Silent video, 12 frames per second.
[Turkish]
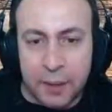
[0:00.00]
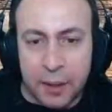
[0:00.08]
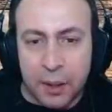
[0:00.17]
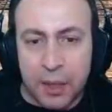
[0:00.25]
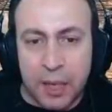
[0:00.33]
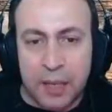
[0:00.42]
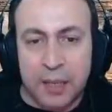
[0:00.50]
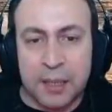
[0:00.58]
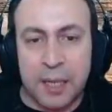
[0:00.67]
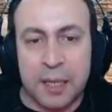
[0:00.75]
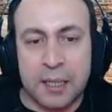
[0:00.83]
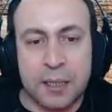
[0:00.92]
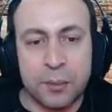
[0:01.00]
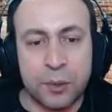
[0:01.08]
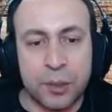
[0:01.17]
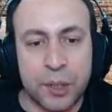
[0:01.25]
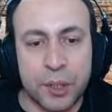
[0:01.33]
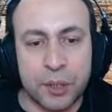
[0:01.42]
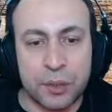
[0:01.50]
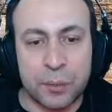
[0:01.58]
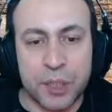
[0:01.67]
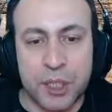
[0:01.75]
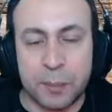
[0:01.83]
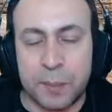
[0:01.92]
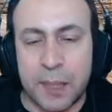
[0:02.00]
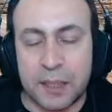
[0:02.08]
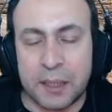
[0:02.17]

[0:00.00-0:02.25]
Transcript: Ay ar ağzını burnunu kırdım. King Mert